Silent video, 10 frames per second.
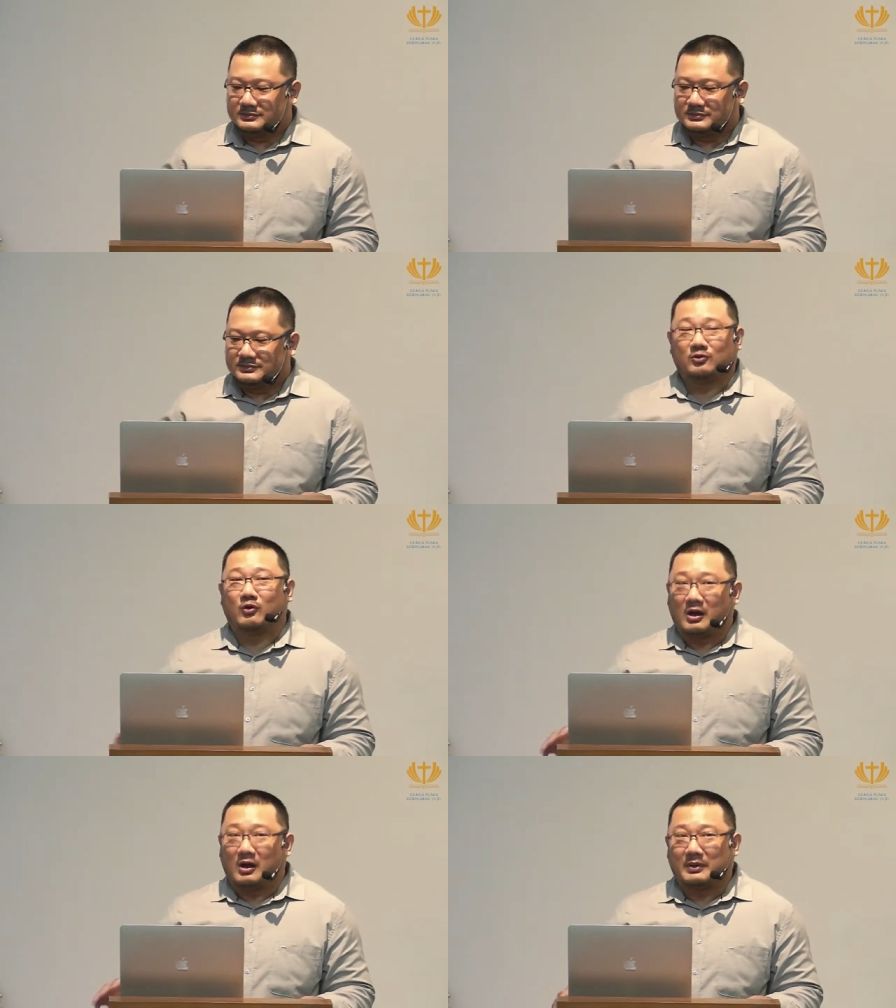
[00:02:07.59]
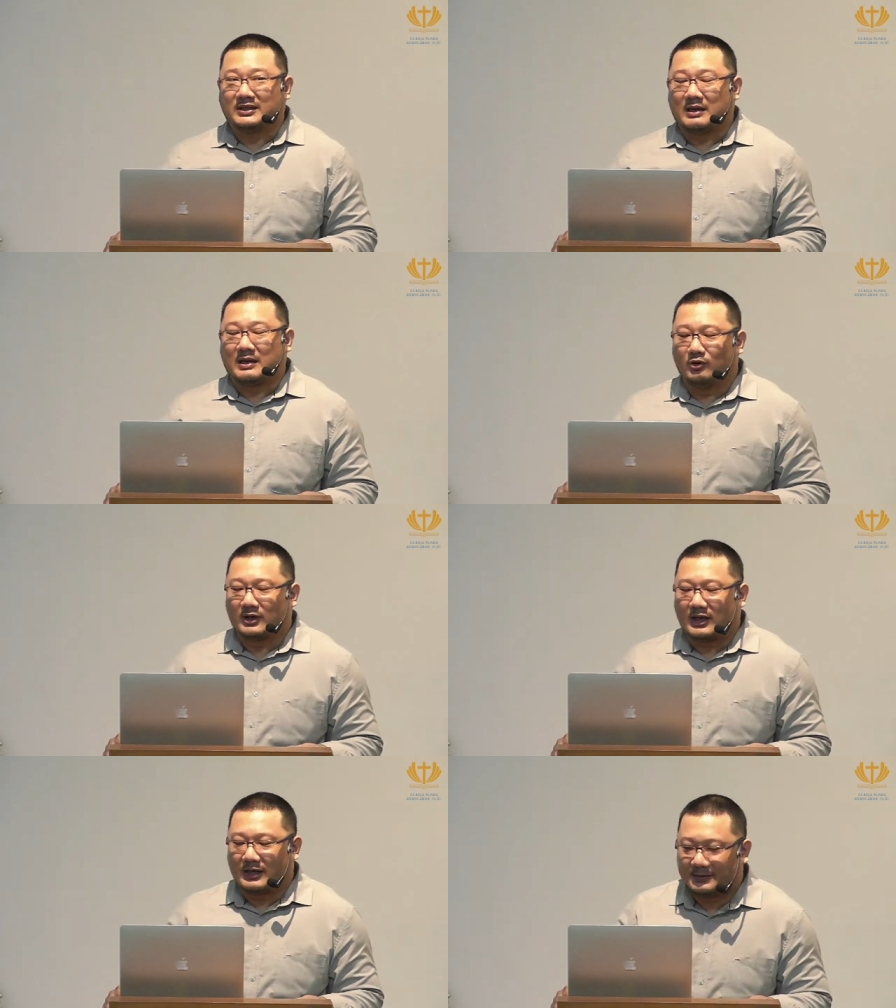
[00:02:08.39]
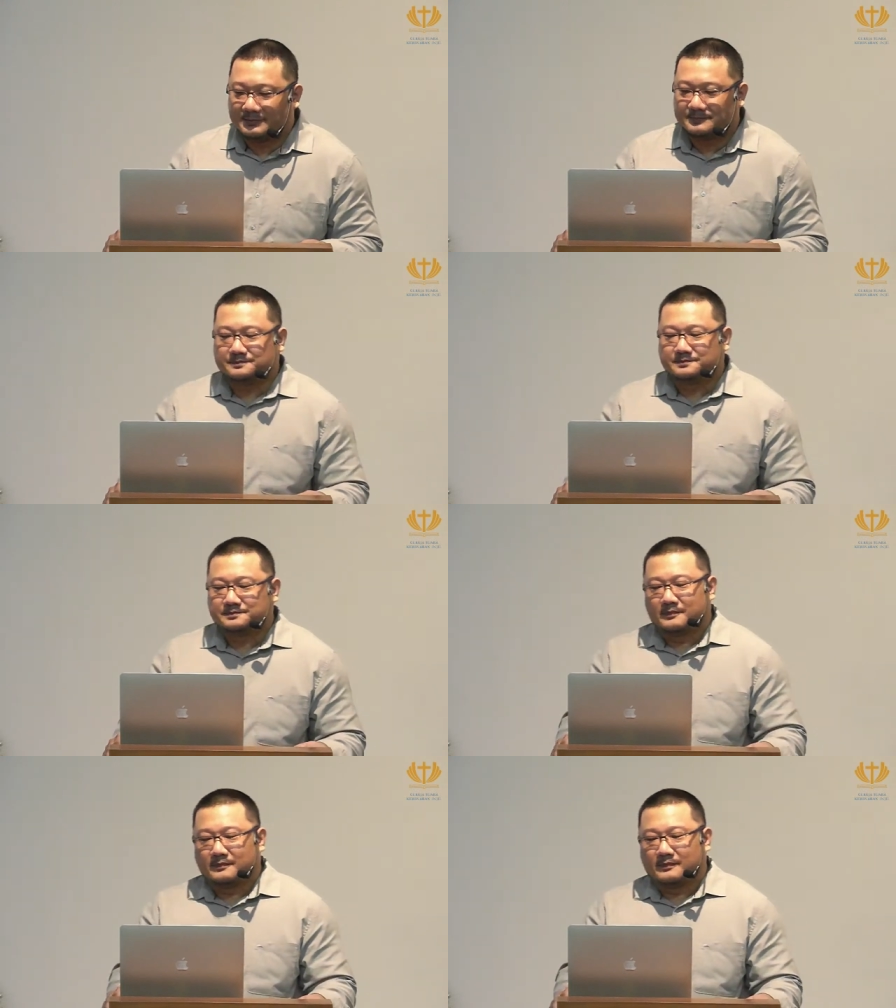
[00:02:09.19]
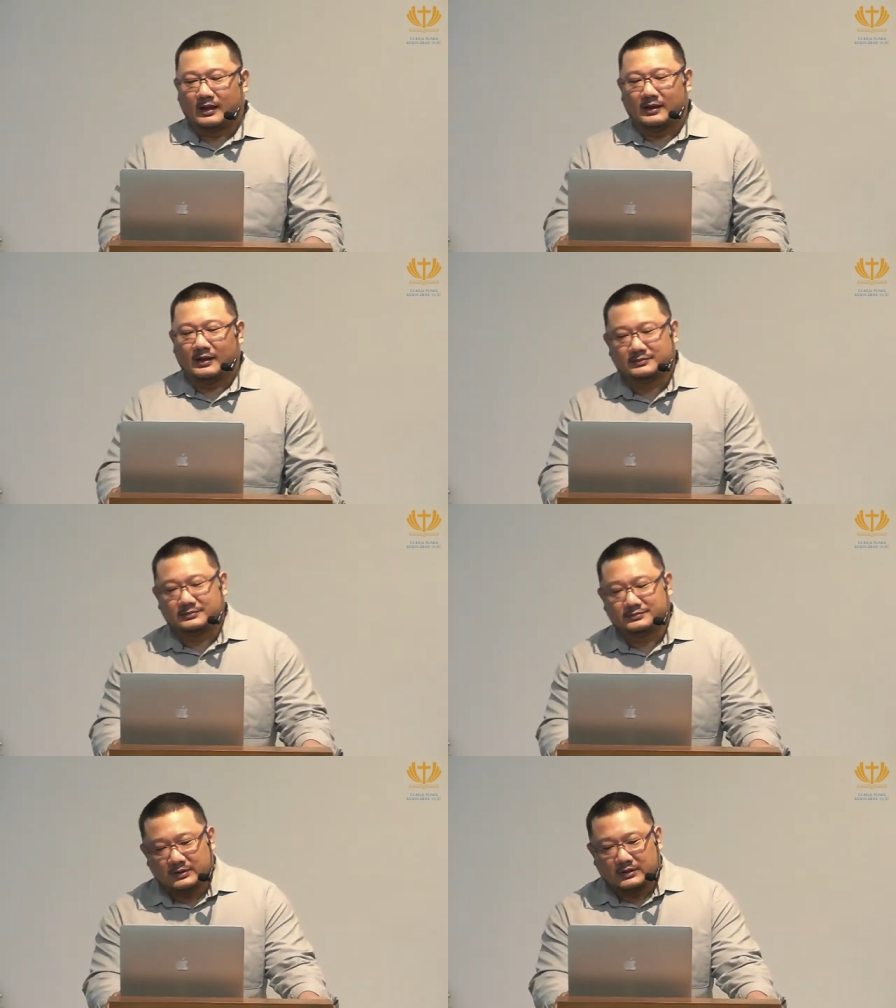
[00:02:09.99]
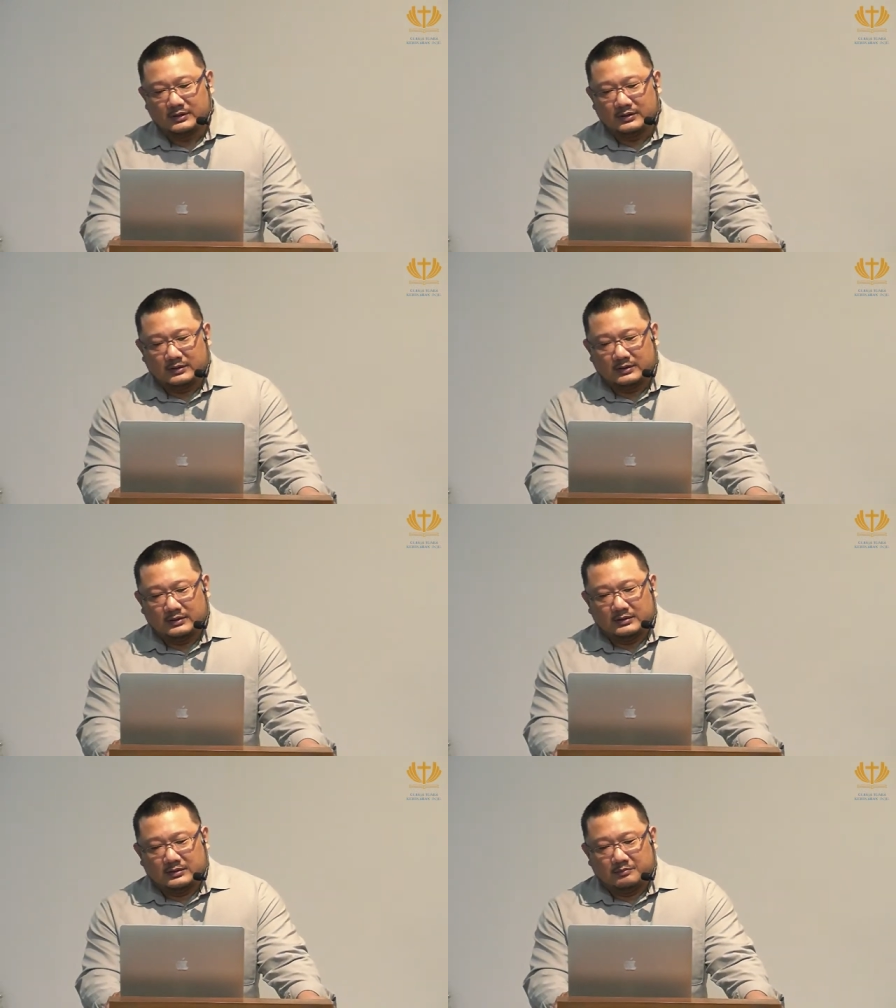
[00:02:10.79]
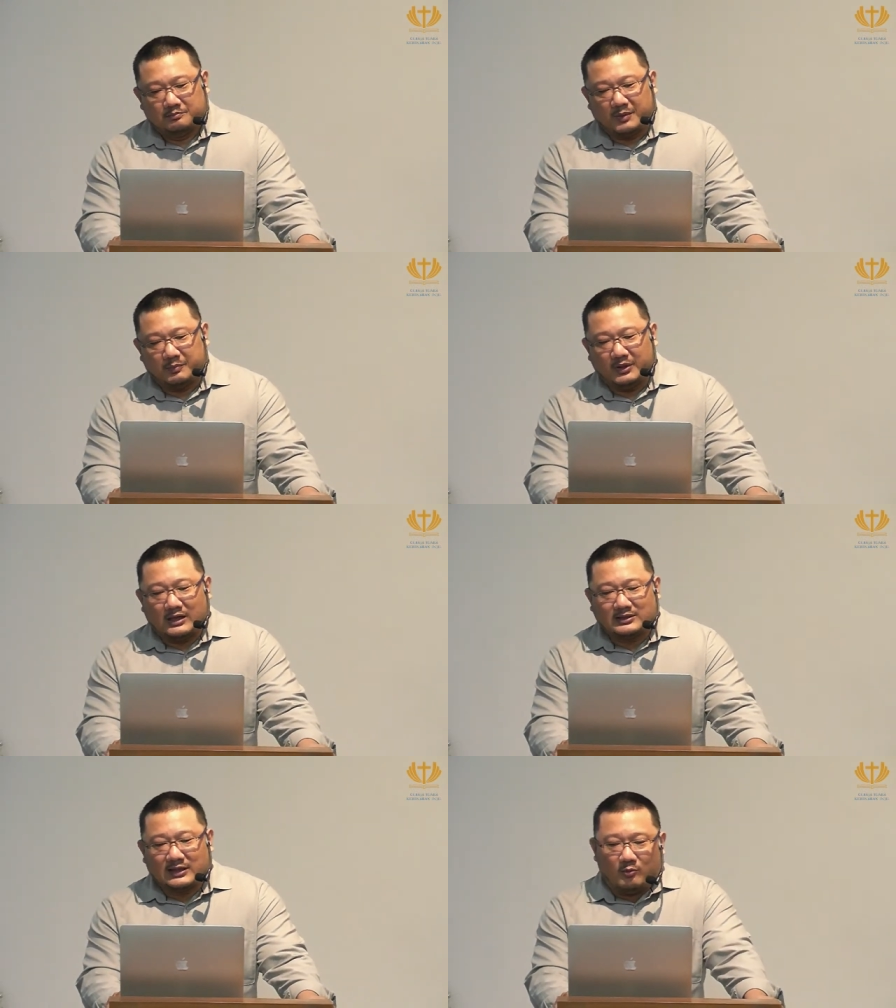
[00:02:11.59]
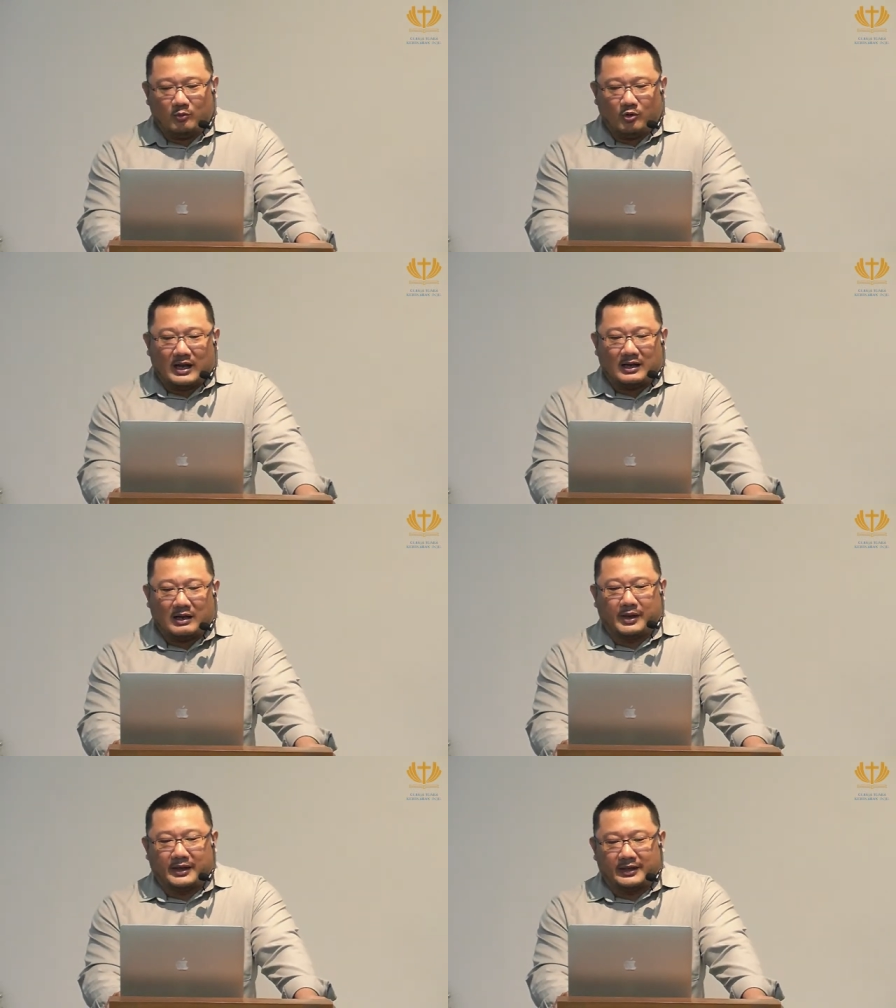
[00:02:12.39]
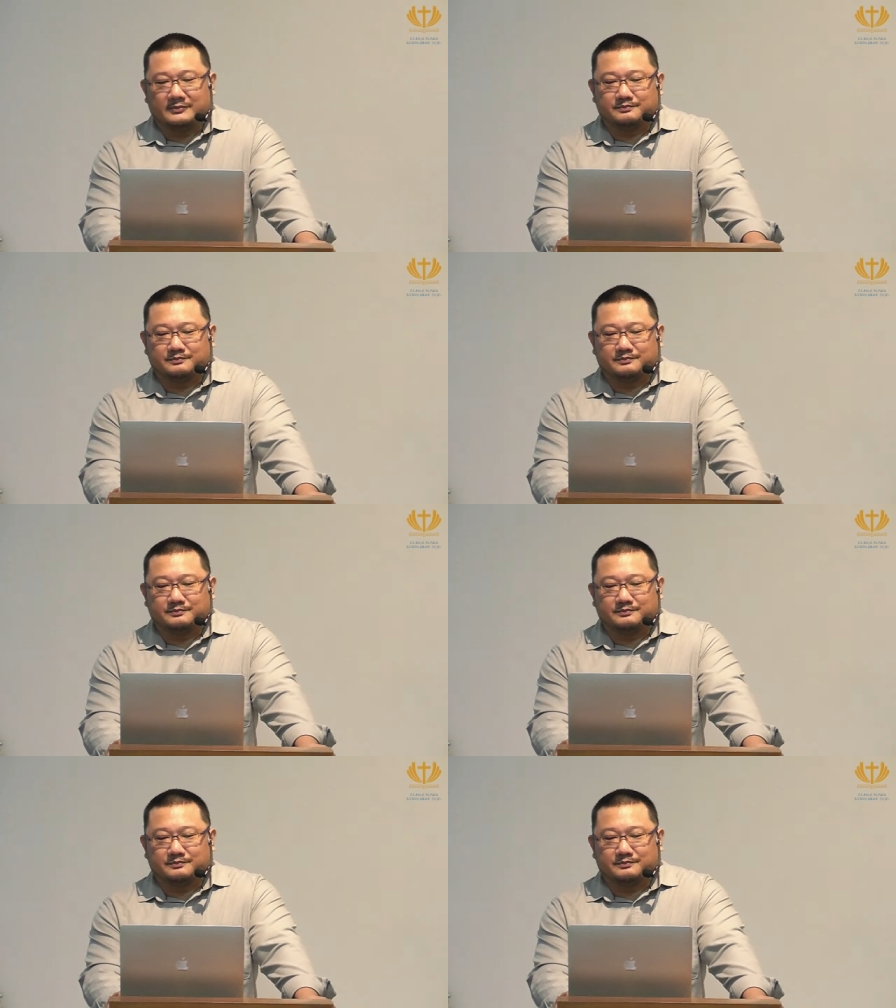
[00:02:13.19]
Dan Tuhan pasti kabulkan. Ya. Permintaan Salomo dianggap baik.